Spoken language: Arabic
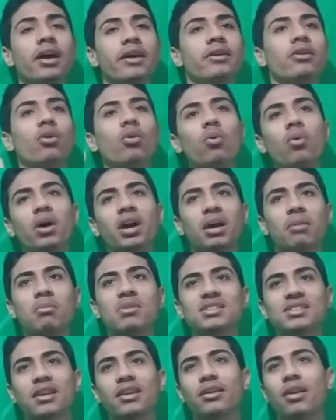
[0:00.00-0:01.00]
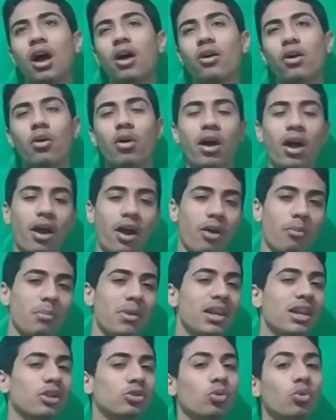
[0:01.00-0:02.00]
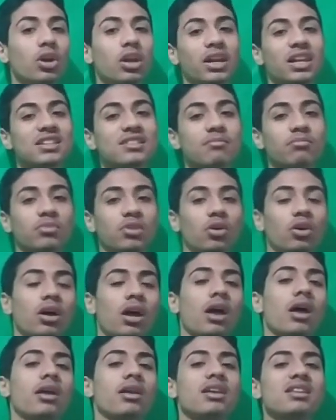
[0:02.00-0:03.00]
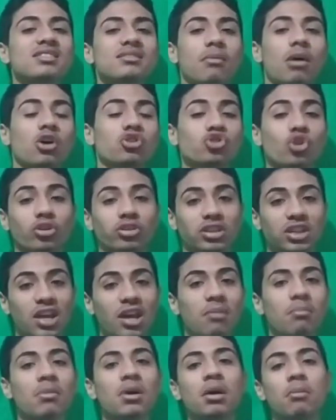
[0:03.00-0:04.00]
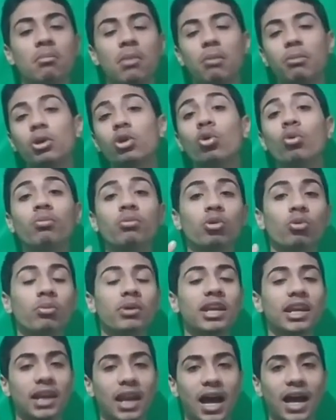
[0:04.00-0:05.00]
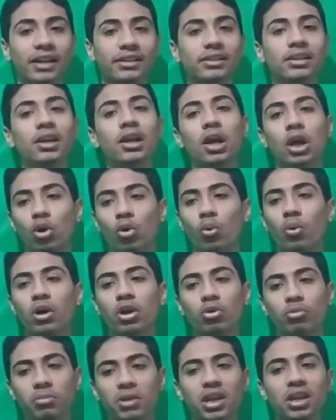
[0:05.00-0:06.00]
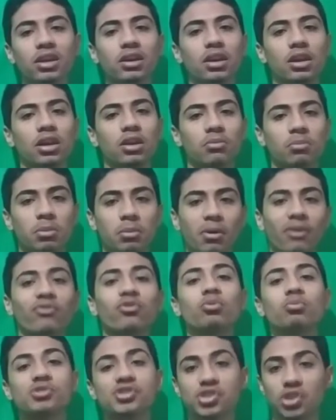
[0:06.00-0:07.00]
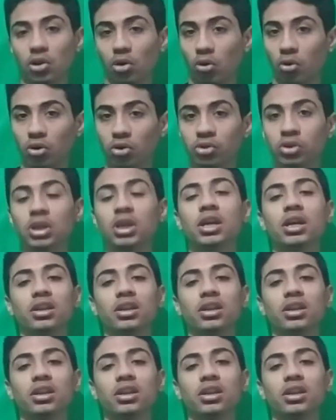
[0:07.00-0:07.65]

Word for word: ان هو كان مثلا مله تقول لك لازم لازم 10 ايام ما بينهم يومين الحد اللي هو يومين اللي بيبقى فيهم الصلوات